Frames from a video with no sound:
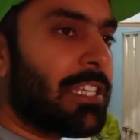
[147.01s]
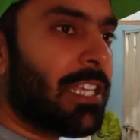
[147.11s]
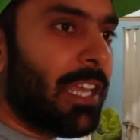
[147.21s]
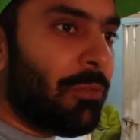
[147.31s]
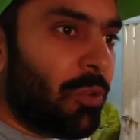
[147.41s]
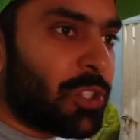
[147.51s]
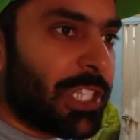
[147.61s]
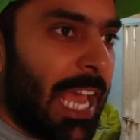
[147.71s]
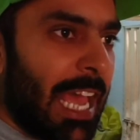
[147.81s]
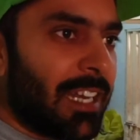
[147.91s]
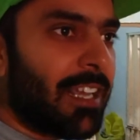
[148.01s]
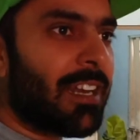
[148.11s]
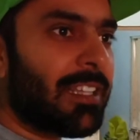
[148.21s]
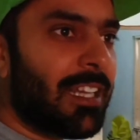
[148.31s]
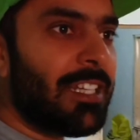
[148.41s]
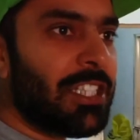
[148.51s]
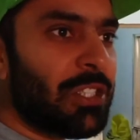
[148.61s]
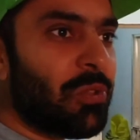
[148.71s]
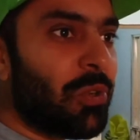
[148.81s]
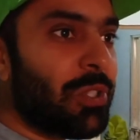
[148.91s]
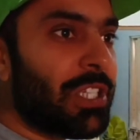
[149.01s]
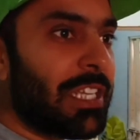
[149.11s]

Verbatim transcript: ऐसे वो स्कैन कर रहा था ना चीज़ों को